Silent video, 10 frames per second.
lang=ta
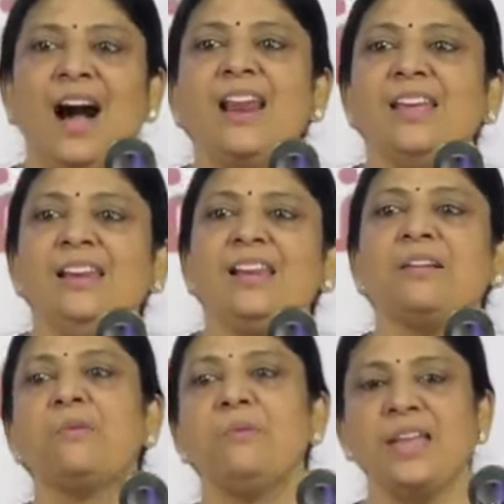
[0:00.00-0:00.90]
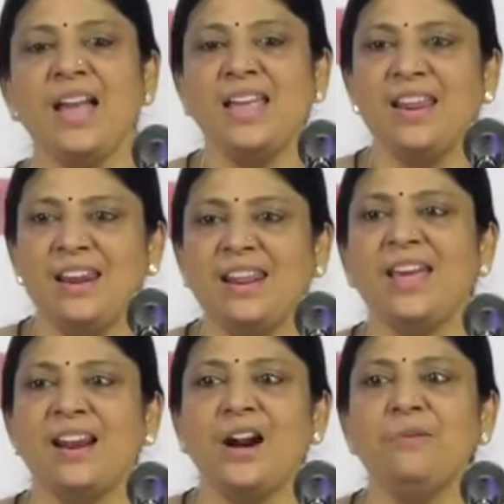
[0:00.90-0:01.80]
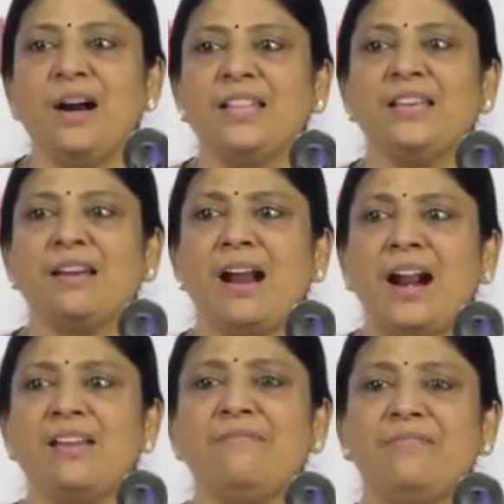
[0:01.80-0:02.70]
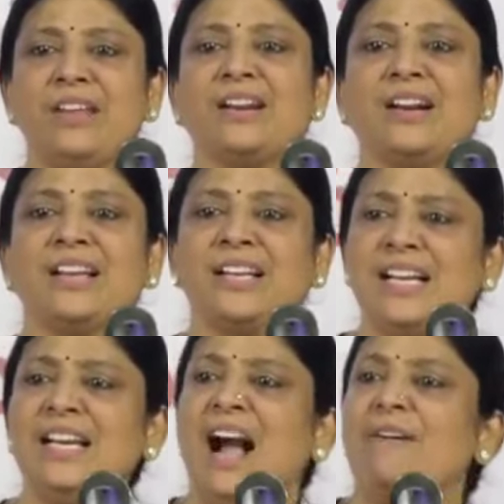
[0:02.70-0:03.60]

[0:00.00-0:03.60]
கார்கில் இருக்கக்கூடிய இன்றைய ராணுவ அதிக ராணுவ வீரர்களுக்கு